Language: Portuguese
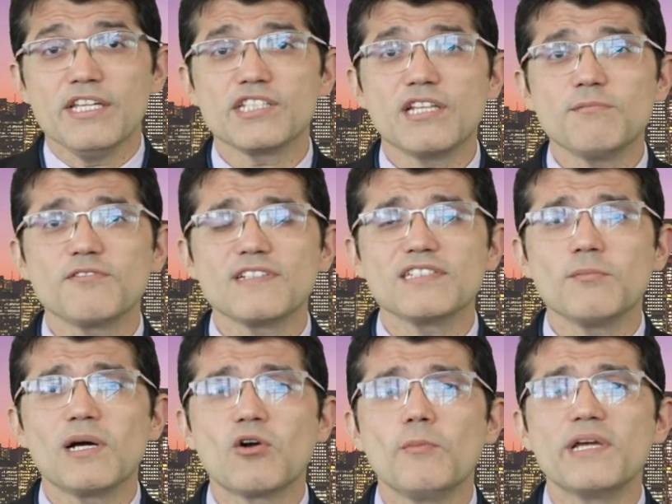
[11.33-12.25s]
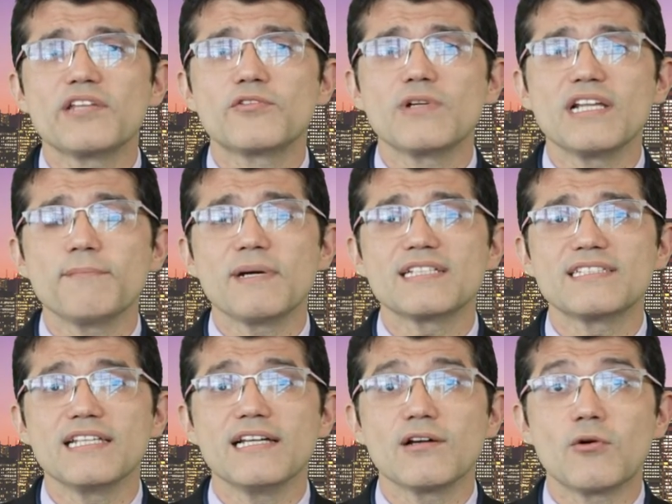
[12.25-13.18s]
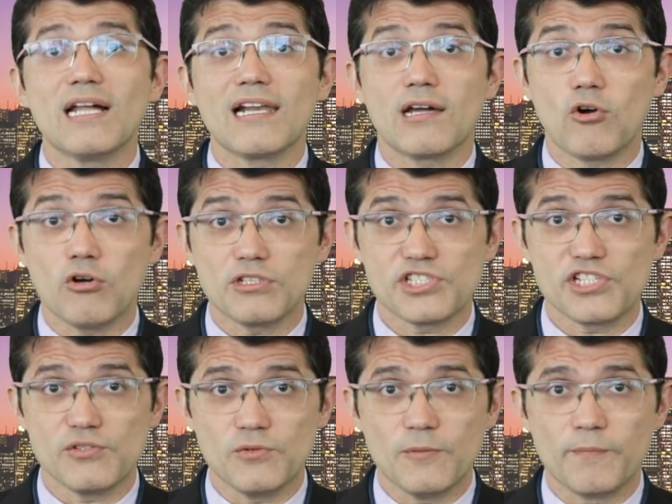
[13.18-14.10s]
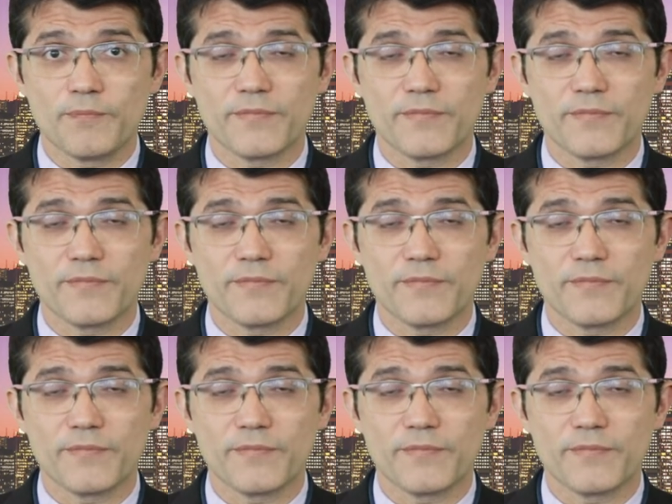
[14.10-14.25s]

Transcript: Estamos fazendo uma cobertura em parceria com a LACOG-GU.